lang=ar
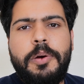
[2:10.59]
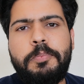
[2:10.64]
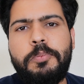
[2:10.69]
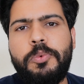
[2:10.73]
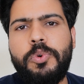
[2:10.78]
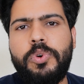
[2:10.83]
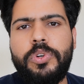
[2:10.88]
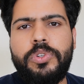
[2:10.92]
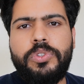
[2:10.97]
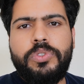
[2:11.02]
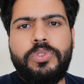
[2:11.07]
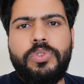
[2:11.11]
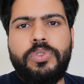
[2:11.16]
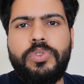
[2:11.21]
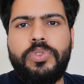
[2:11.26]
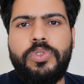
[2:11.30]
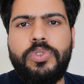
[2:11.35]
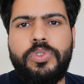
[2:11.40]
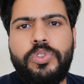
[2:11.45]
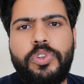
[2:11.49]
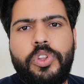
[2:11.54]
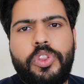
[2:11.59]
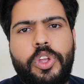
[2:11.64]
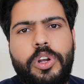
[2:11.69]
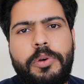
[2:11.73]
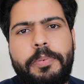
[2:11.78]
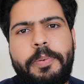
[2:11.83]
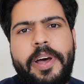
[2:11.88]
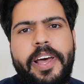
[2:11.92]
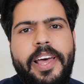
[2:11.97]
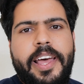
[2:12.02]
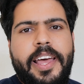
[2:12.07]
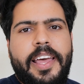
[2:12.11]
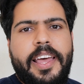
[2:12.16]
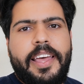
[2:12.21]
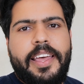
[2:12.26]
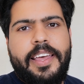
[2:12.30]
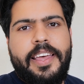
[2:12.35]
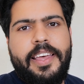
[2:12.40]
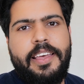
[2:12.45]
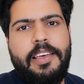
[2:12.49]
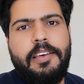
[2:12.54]
مو انه
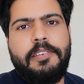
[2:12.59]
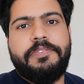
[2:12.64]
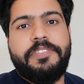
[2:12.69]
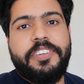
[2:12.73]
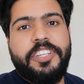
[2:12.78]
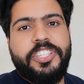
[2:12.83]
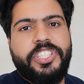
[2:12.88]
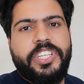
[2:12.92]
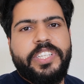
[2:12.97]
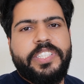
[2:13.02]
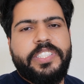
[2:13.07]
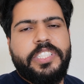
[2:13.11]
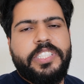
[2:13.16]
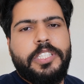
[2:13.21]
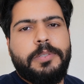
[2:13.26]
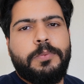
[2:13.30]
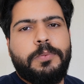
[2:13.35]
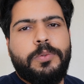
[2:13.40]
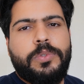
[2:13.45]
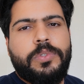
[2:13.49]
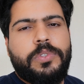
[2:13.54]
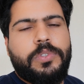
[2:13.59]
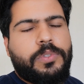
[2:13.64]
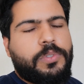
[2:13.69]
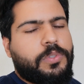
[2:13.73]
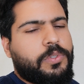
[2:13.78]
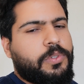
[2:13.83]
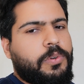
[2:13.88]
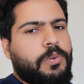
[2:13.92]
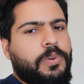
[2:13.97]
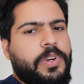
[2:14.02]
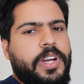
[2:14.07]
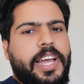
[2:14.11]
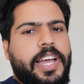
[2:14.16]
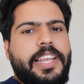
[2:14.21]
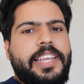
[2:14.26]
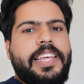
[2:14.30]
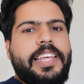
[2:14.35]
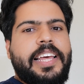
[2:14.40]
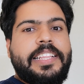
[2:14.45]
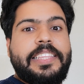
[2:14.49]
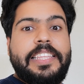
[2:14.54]
نضربها فرشه سيم
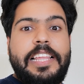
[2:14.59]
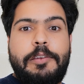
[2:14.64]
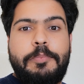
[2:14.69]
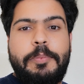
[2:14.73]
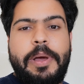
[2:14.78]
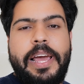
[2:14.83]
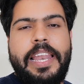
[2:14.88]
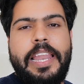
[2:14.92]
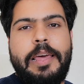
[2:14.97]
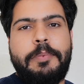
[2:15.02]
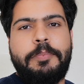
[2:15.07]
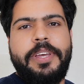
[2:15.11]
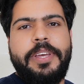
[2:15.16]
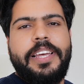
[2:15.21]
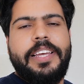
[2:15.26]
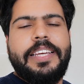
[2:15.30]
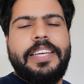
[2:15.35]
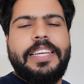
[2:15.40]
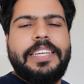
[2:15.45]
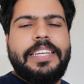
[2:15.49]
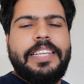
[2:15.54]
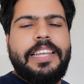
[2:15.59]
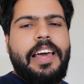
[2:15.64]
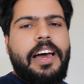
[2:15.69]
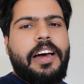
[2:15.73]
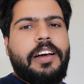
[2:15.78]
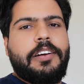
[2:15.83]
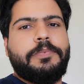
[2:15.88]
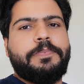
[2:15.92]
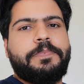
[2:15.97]
ونخليها تلمع لمع لا